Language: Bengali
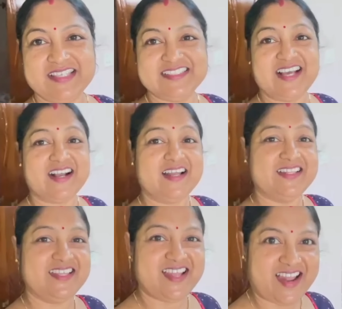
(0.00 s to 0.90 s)

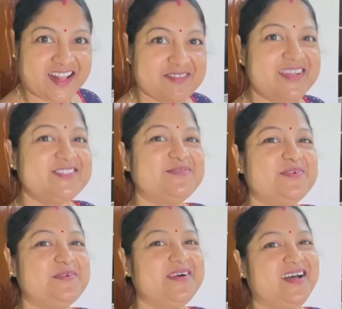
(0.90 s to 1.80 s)
সাক্ষাতে আরানবা
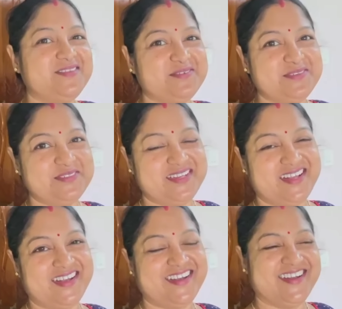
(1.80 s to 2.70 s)
সুপ্রভাত বন্ধুরা
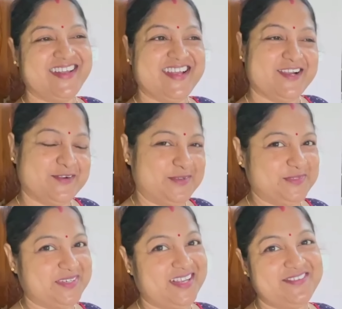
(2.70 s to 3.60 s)

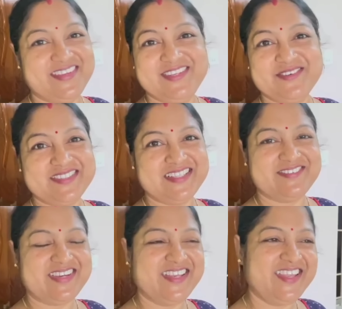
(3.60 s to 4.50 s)
গতকাল ভিডিও দিতে
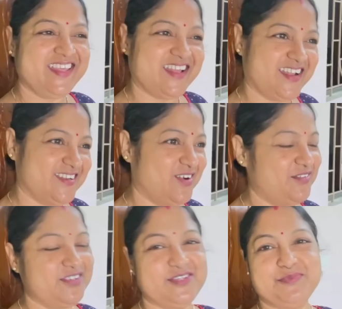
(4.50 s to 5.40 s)
পারিনি আর
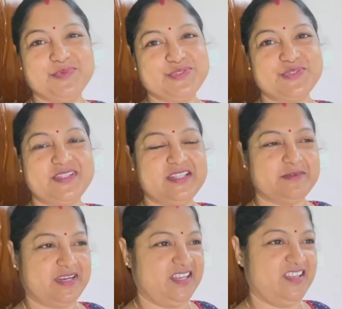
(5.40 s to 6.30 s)
কমিউনিটি পোস্টও দিতে
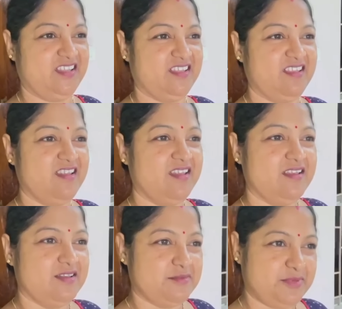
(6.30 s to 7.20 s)
পারিনি
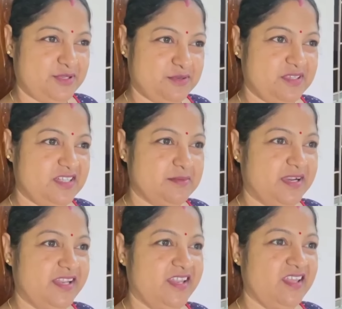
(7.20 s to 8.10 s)
ভিডিও দিতে
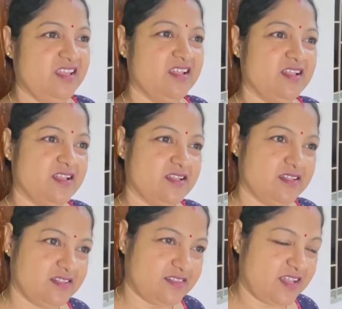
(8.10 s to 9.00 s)
পারিনি
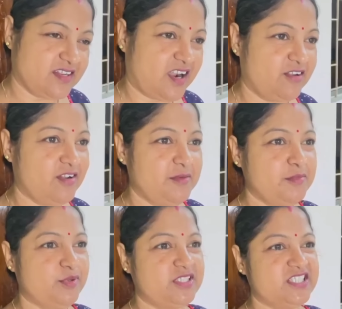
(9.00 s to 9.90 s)
তার কারণ আমি
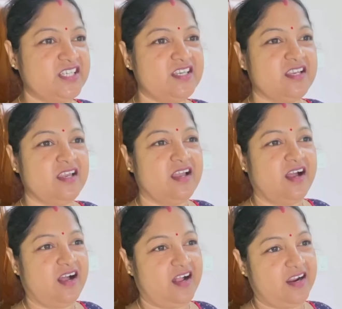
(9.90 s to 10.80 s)
বলছি
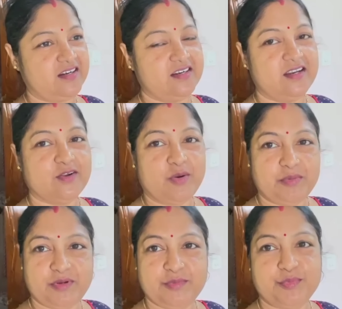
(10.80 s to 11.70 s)
আর
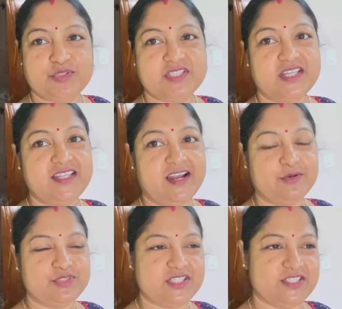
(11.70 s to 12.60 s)
কমিউনিটি পোস্টটা দেওয়া
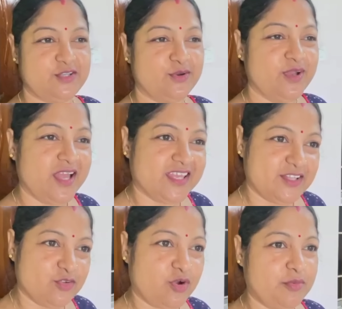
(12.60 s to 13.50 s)
উচিত ছিল
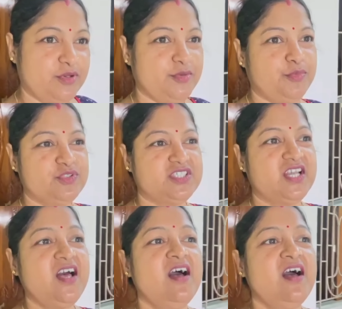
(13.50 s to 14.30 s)
কিন্তু কমিউনিটি পোস্টটা